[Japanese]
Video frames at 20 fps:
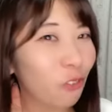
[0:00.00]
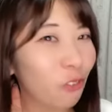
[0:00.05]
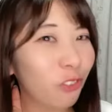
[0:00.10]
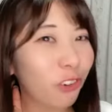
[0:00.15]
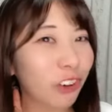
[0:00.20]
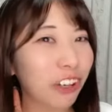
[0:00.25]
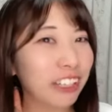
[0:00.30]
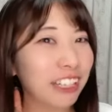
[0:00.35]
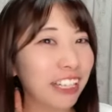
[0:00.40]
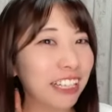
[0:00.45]

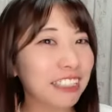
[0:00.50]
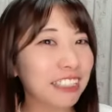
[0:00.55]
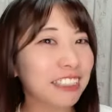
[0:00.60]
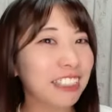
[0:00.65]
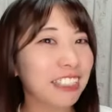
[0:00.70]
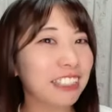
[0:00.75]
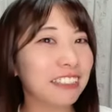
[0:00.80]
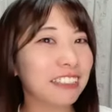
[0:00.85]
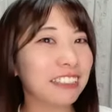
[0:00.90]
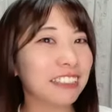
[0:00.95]
思い出し
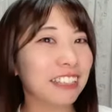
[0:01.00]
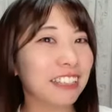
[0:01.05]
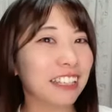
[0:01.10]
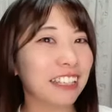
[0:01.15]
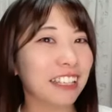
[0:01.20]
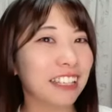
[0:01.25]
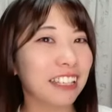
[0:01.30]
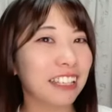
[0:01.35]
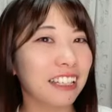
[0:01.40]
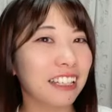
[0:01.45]
たく
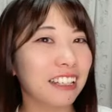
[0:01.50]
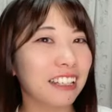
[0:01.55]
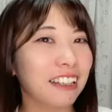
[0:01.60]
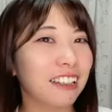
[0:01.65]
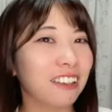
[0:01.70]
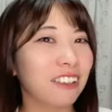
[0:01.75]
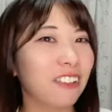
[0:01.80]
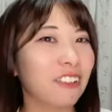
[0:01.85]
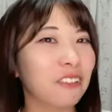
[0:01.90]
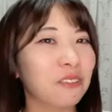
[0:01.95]
ない
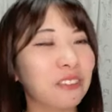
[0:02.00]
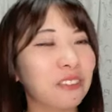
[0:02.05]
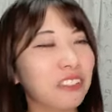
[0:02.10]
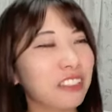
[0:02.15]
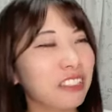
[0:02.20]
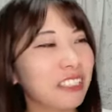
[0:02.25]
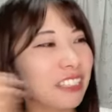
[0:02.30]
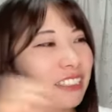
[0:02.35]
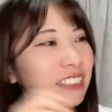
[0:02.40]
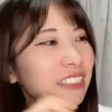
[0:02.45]
思
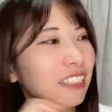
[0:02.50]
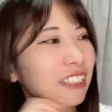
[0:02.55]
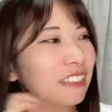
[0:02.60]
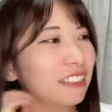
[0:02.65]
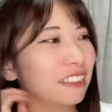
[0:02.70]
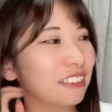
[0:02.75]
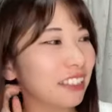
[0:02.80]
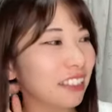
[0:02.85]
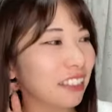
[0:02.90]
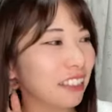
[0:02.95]
い出した
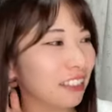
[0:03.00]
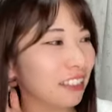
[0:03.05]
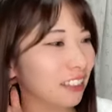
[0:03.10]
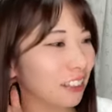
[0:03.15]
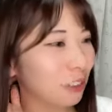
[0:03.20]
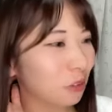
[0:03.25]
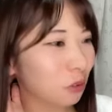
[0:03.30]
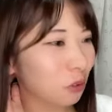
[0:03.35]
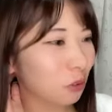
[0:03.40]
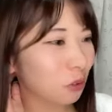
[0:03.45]
くない
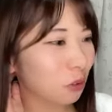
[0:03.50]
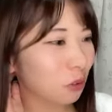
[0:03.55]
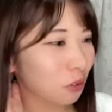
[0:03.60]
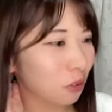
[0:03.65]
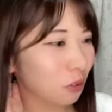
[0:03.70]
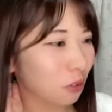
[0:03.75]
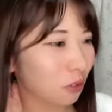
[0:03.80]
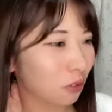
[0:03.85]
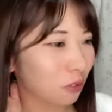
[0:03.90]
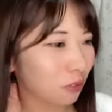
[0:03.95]
け
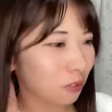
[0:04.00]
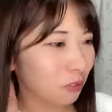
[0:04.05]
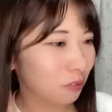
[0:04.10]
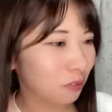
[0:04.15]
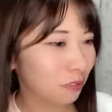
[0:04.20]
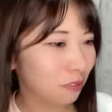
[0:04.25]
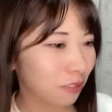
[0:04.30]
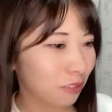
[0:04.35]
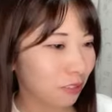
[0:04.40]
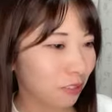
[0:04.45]
ど
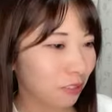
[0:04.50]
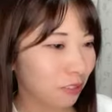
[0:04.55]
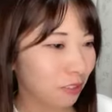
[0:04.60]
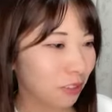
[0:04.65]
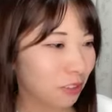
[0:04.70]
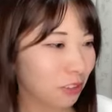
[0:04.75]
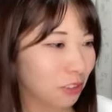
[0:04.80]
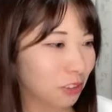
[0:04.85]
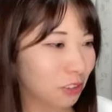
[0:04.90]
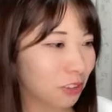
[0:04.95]

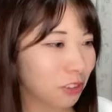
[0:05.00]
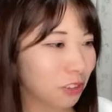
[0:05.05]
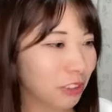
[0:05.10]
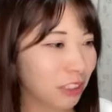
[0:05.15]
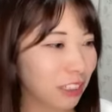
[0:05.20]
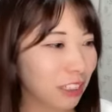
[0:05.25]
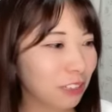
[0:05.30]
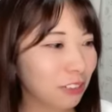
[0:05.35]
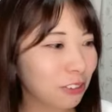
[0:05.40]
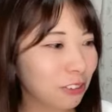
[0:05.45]
中
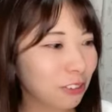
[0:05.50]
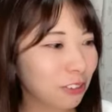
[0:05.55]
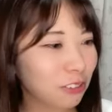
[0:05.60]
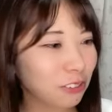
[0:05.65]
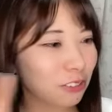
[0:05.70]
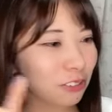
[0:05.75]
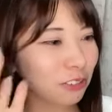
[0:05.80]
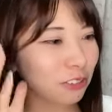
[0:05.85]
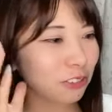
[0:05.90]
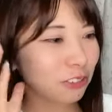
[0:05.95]
学
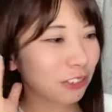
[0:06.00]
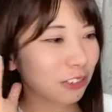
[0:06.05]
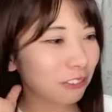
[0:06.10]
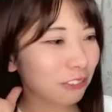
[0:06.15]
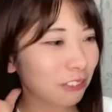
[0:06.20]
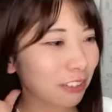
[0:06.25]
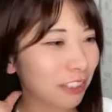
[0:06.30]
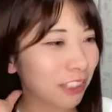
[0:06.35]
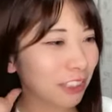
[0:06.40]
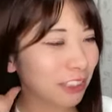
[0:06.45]
校の時
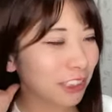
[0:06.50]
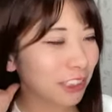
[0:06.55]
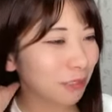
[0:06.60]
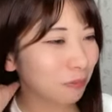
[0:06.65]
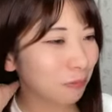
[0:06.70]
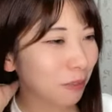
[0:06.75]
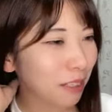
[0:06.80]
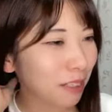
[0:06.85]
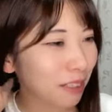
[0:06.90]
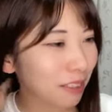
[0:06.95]
は一
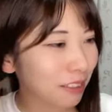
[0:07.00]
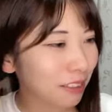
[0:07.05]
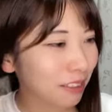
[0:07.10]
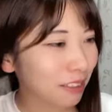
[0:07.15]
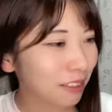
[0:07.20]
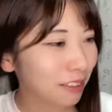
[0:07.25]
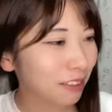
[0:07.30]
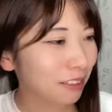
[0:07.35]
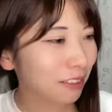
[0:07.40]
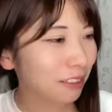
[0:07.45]

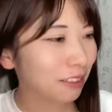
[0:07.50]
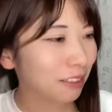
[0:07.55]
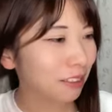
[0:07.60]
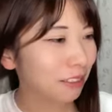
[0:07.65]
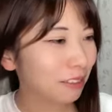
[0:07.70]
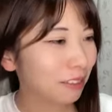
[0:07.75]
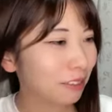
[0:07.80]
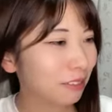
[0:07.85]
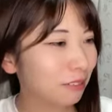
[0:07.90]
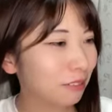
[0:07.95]
番
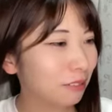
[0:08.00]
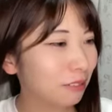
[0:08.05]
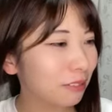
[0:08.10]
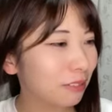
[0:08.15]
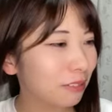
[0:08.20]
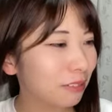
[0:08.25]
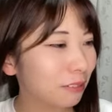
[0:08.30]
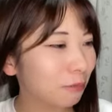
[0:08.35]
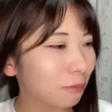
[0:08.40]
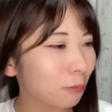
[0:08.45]

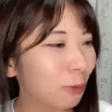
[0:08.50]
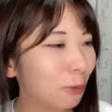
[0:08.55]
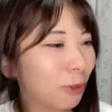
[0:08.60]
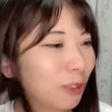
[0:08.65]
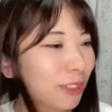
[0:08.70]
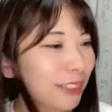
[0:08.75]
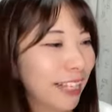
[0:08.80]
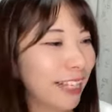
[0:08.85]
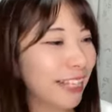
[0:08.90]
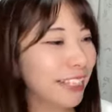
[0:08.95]

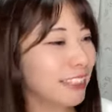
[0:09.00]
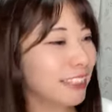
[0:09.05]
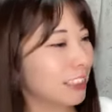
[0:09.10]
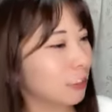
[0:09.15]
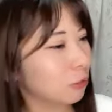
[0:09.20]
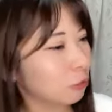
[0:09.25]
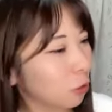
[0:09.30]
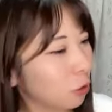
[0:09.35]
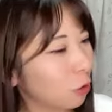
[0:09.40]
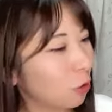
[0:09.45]
問題
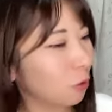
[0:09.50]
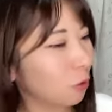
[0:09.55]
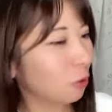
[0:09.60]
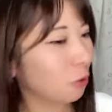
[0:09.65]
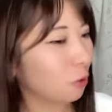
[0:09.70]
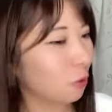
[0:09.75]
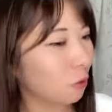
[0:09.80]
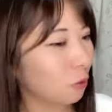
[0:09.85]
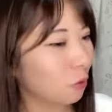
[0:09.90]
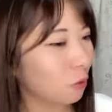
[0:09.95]
児
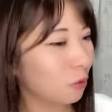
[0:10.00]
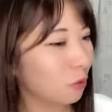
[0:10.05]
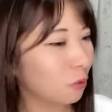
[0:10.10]
を